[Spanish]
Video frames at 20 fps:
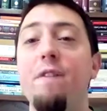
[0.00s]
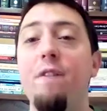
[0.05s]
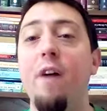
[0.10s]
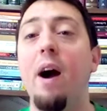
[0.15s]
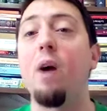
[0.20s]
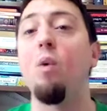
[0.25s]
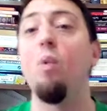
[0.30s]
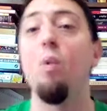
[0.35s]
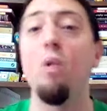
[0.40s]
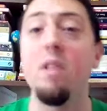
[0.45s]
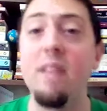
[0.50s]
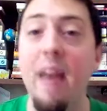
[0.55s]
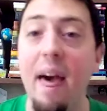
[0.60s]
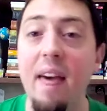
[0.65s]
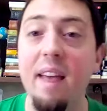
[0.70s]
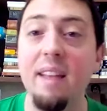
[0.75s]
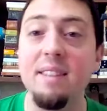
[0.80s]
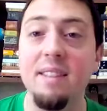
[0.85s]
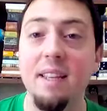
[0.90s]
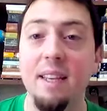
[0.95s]

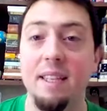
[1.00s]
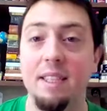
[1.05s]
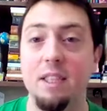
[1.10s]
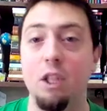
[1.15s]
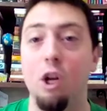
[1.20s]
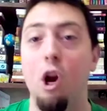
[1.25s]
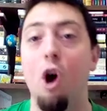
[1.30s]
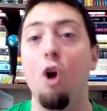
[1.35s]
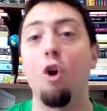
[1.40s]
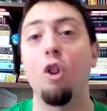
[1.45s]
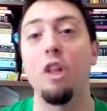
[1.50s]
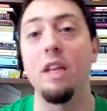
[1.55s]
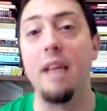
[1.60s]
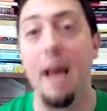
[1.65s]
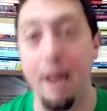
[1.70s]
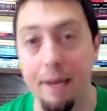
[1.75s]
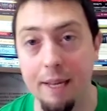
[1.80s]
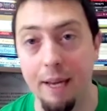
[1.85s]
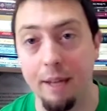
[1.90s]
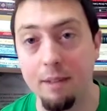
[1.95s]
facultades
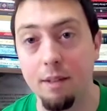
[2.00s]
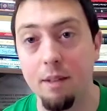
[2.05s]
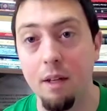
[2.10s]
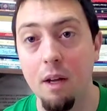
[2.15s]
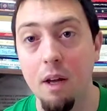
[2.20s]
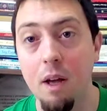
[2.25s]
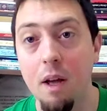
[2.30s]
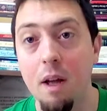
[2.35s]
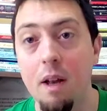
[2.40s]
extraordinarias.